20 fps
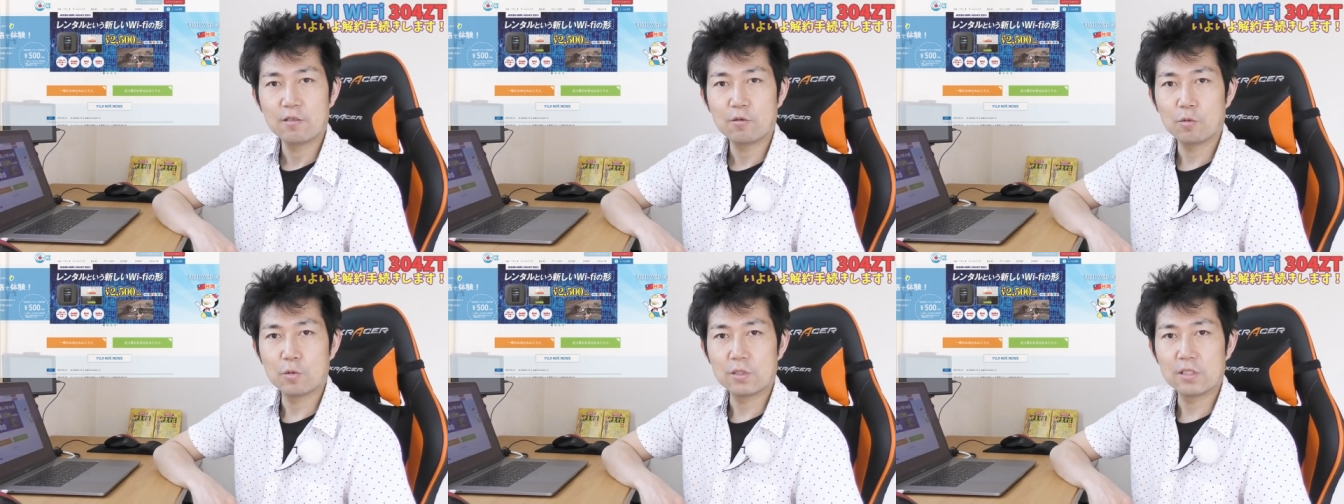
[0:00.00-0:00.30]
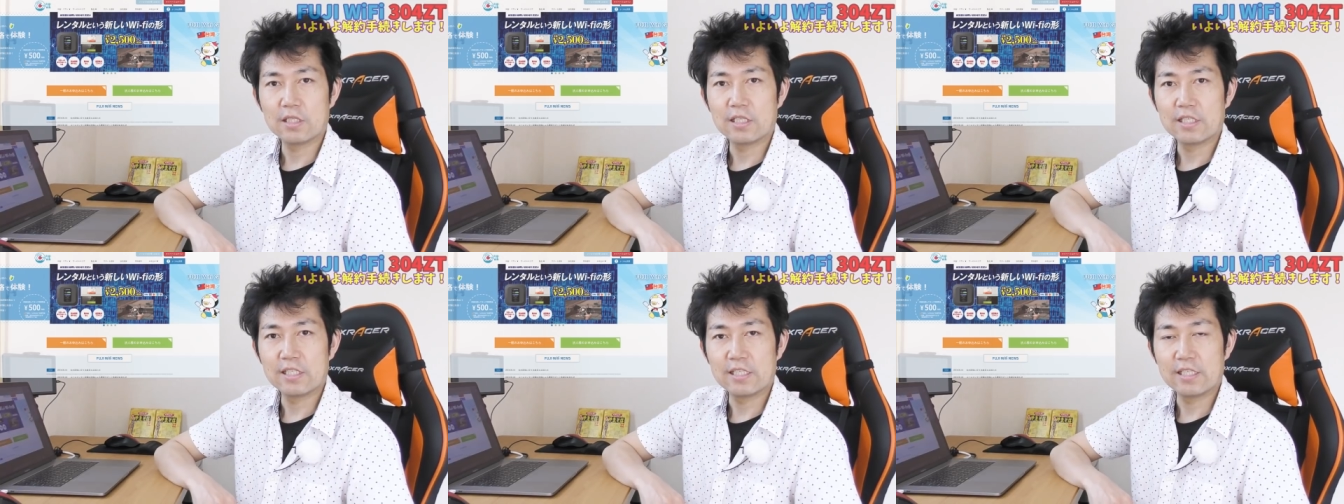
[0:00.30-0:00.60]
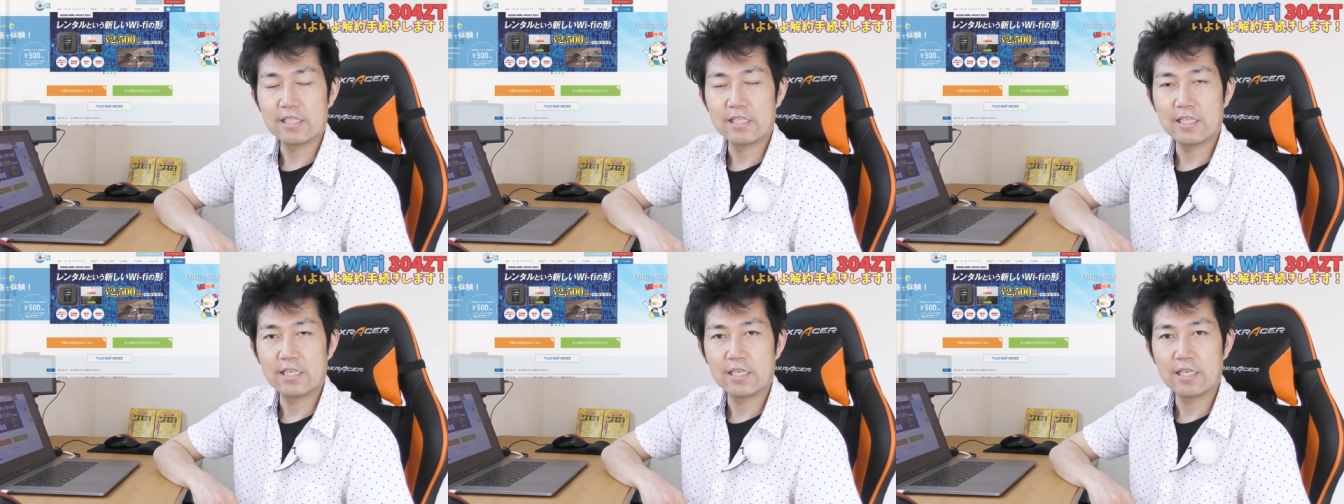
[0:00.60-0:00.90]
こちらに
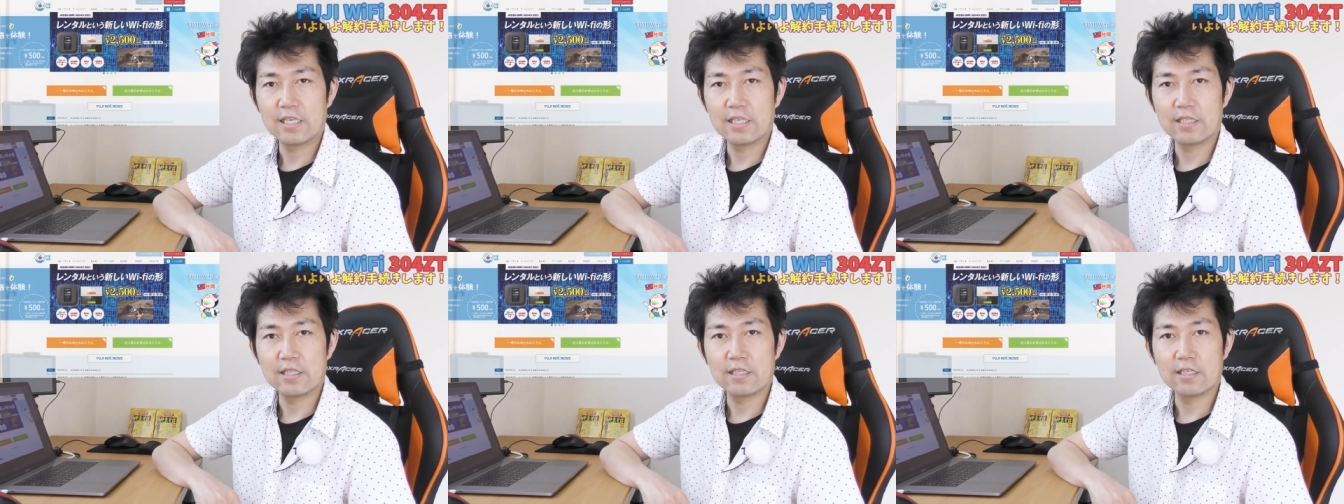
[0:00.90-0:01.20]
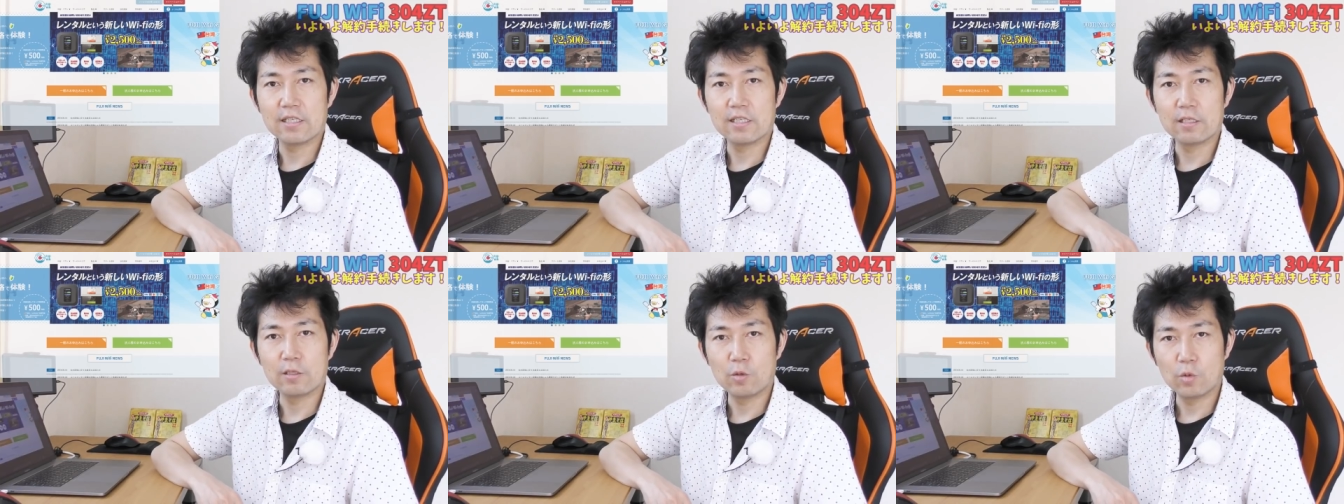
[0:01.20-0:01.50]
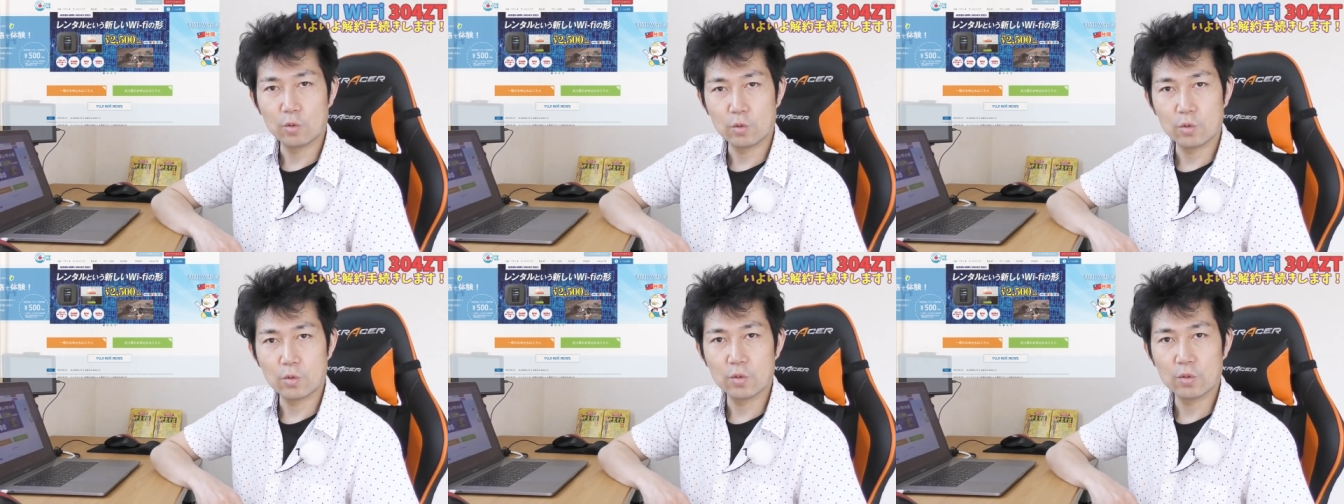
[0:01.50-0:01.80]
切り替えてい
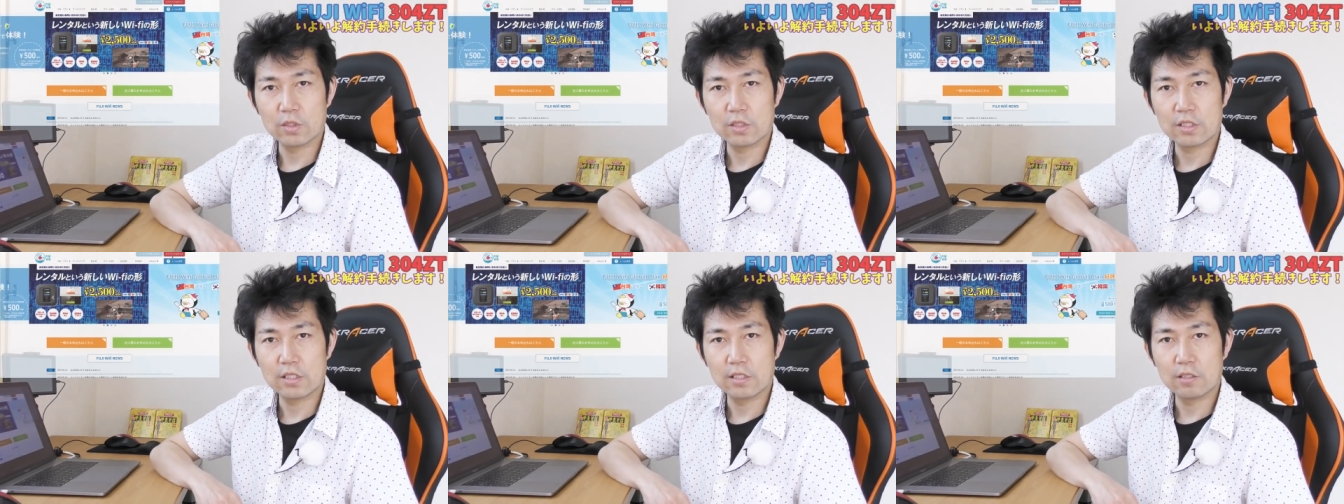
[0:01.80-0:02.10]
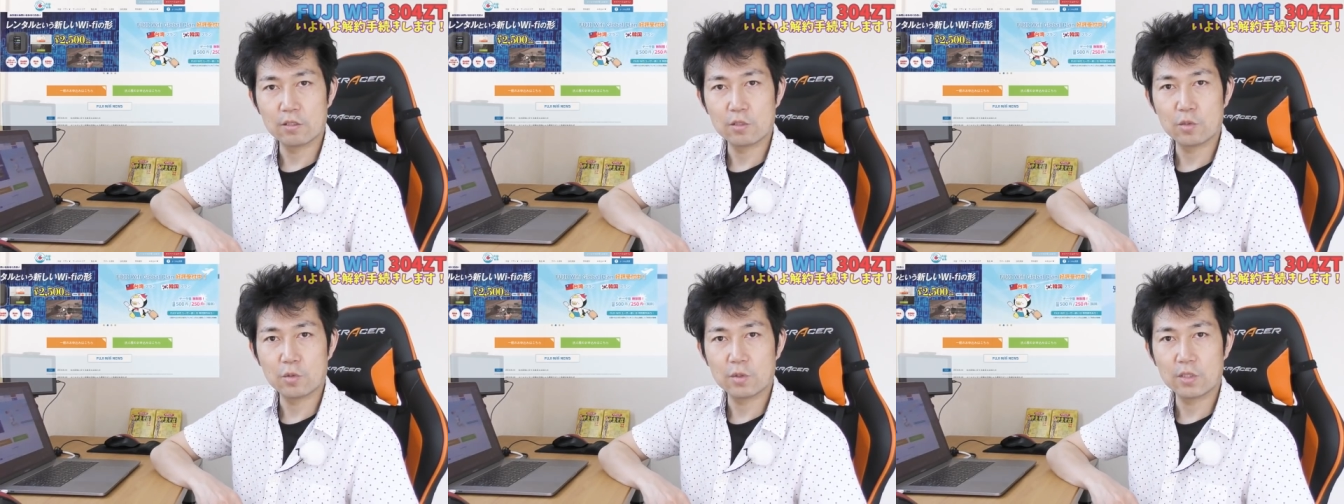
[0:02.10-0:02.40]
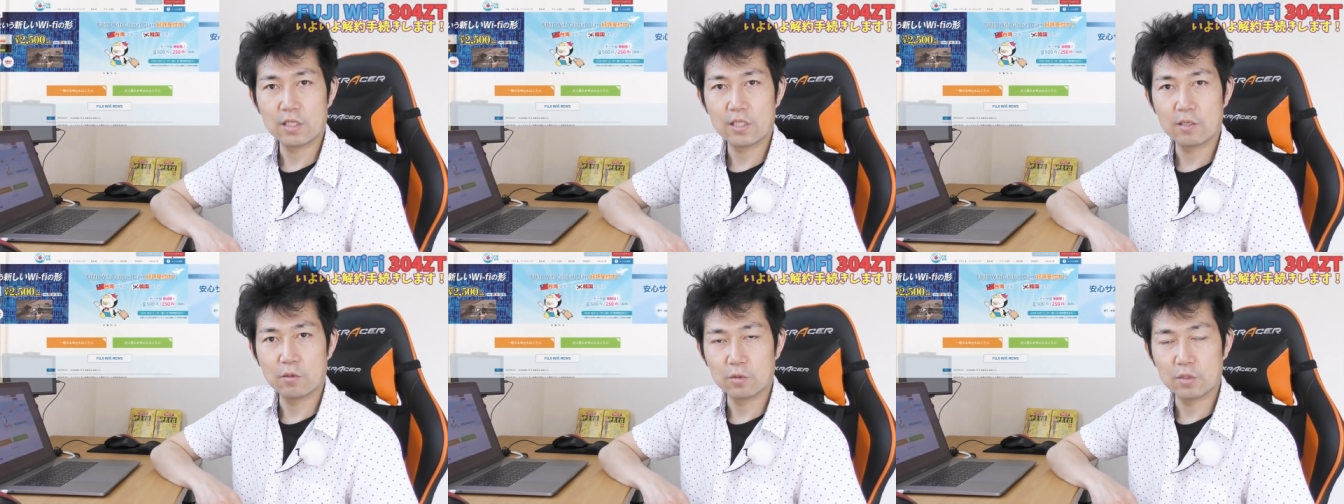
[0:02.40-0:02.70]
こうとしている状
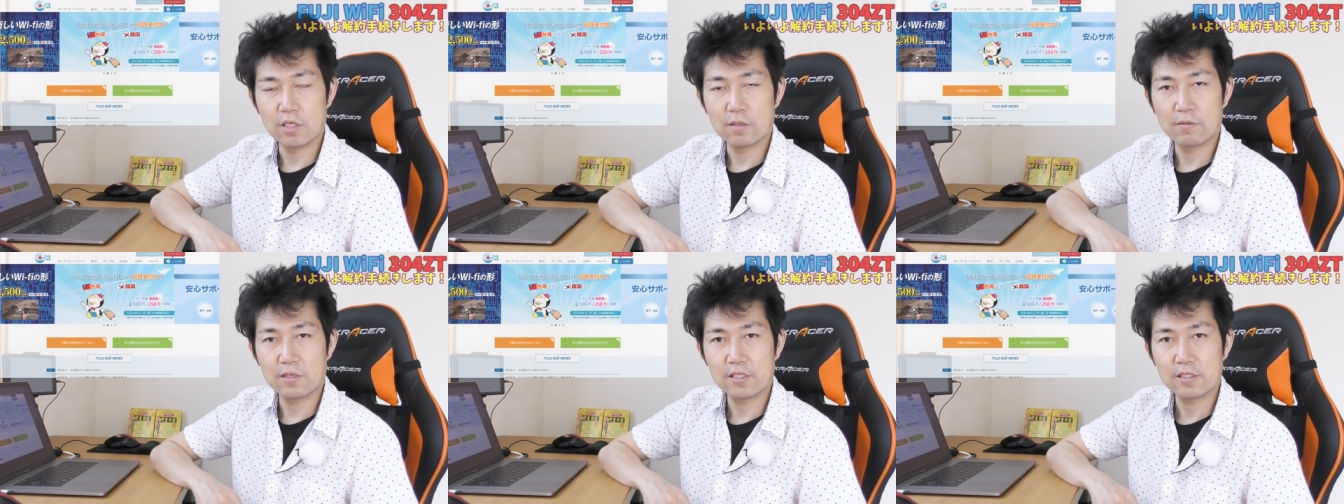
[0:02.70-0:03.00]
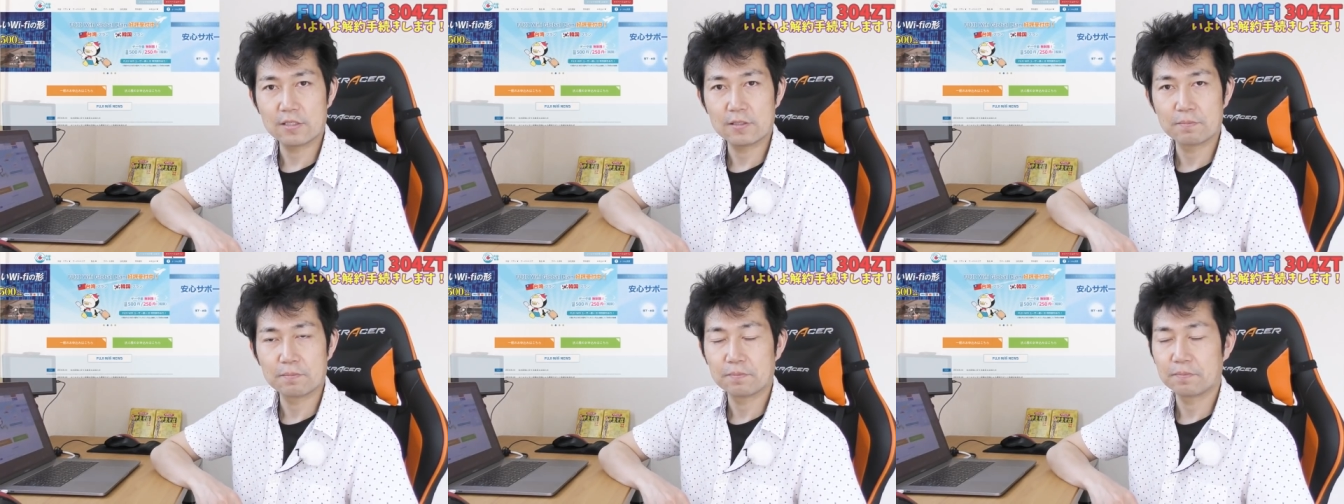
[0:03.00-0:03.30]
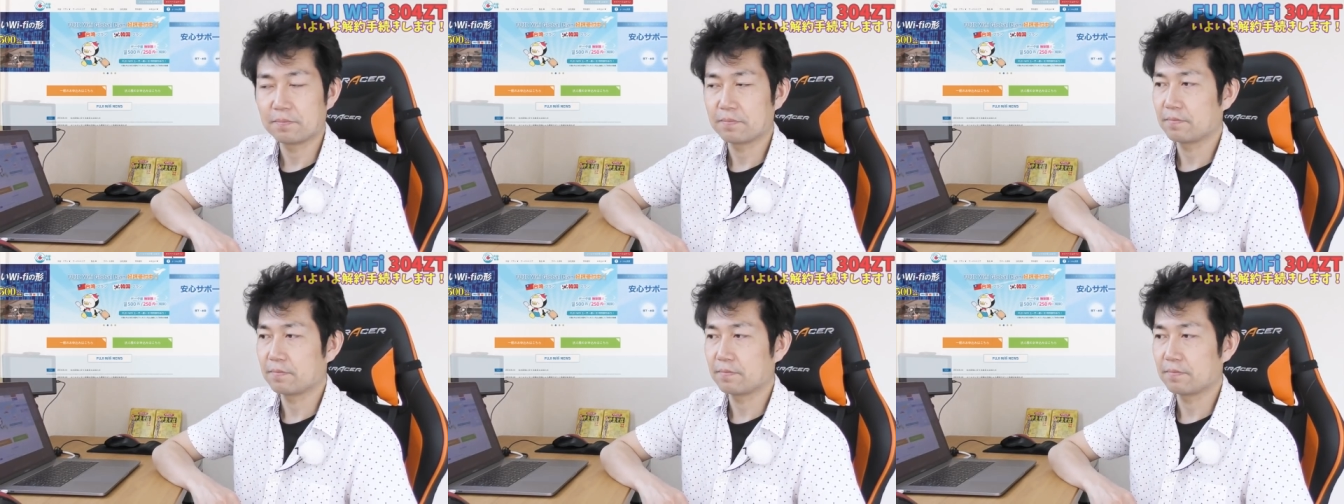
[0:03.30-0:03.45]
態でございます。